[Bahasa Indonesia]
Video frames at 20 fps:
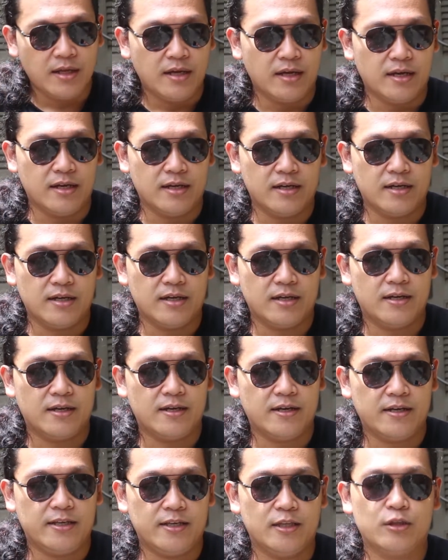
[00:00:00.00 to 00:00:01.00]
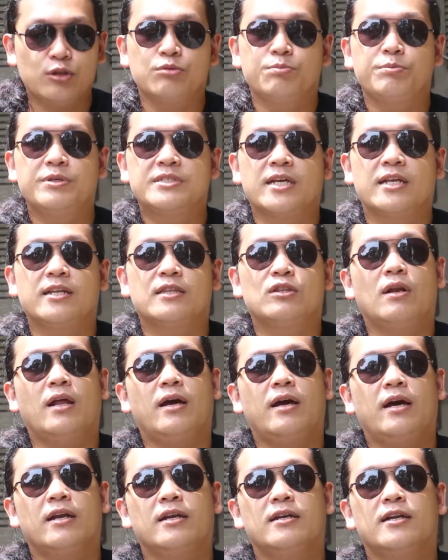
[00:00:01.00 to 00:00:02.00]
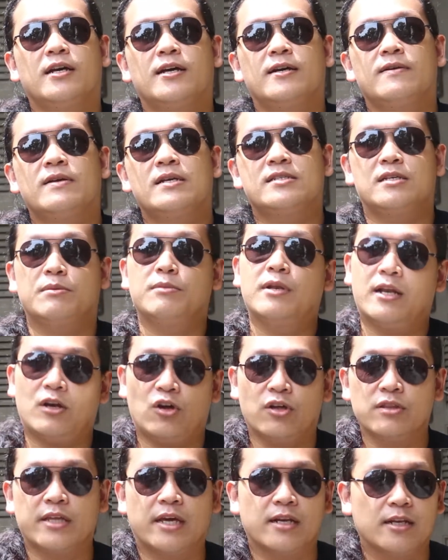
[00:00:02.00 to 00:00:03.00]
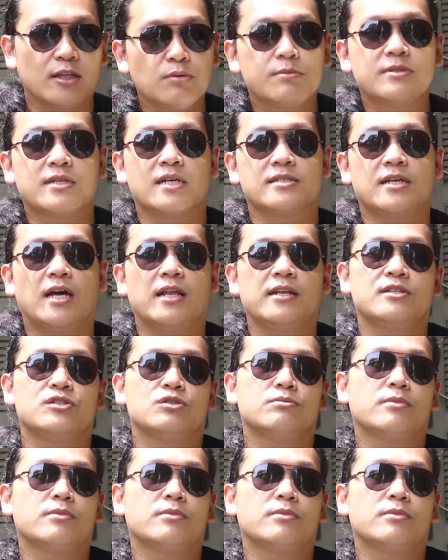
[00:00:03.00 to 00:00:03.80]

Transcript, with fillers: uh, itu bisa ditolak karena similar content, itu bisa sekali.